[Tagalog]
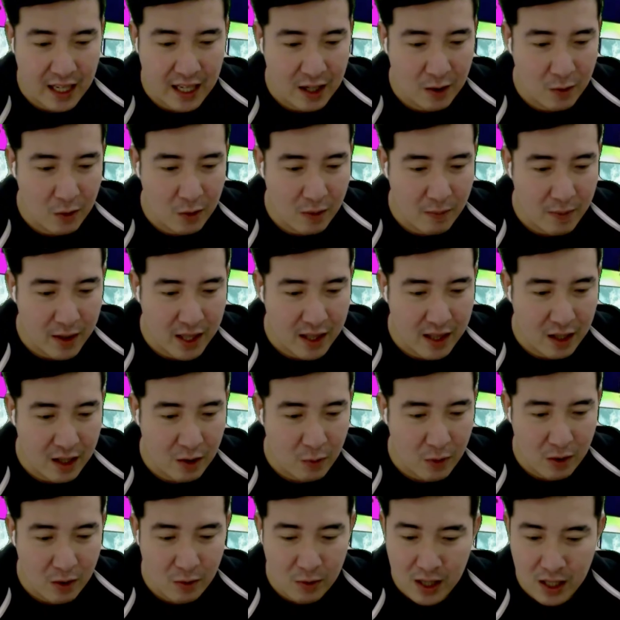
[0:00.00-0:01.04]
niya? Hindi ko siya
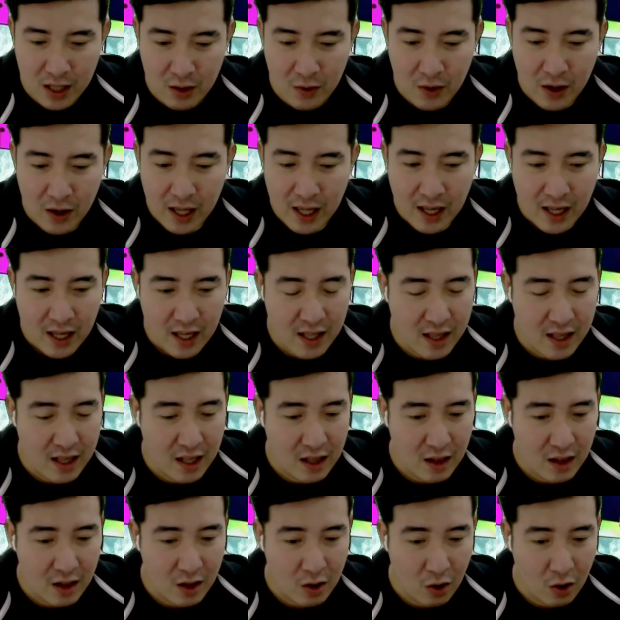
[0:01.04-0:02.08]
madistinguish kung sino. Is
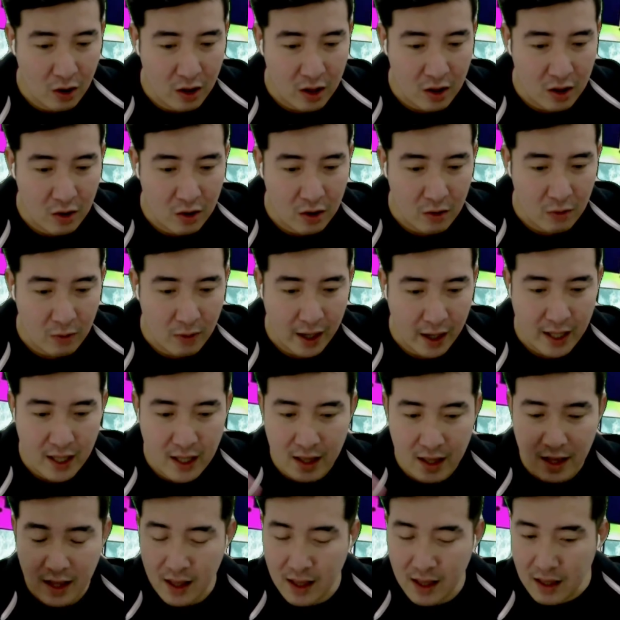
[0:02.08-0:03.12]
that Tonton, right?
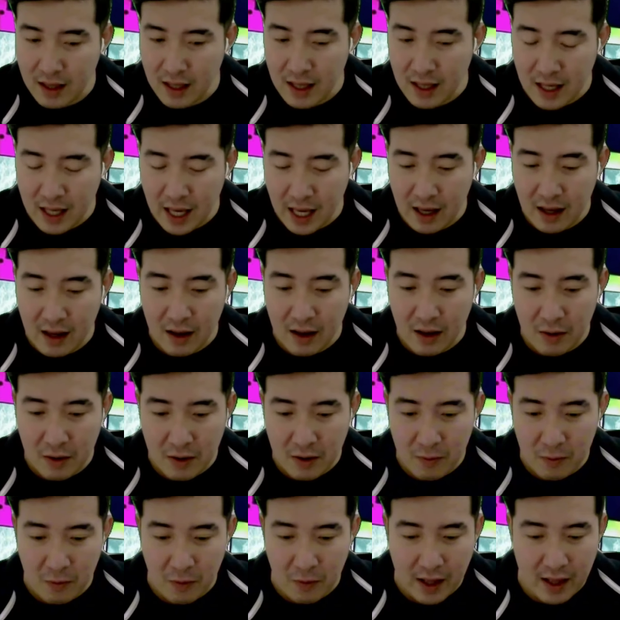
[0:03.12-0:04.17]
Kasi si
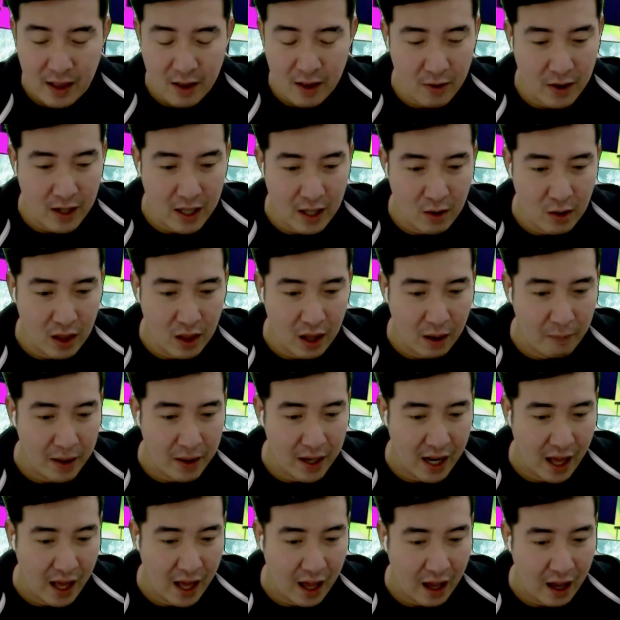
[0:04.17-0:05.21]
Rayster dito sa
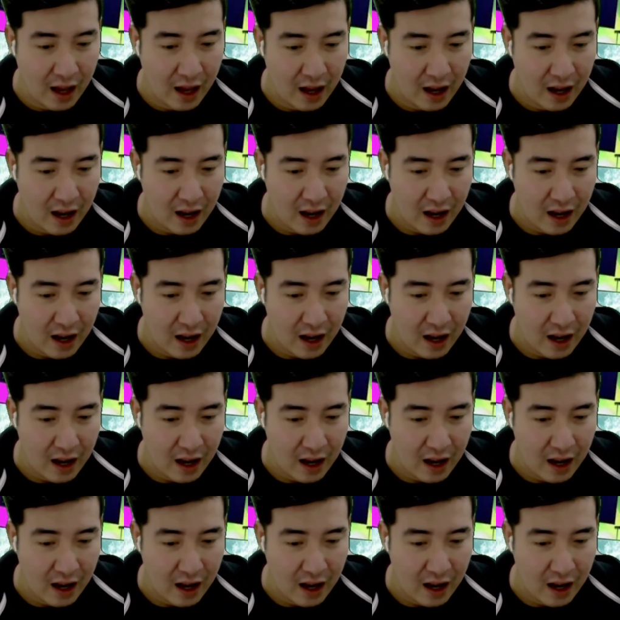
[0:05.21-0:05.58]
kabila.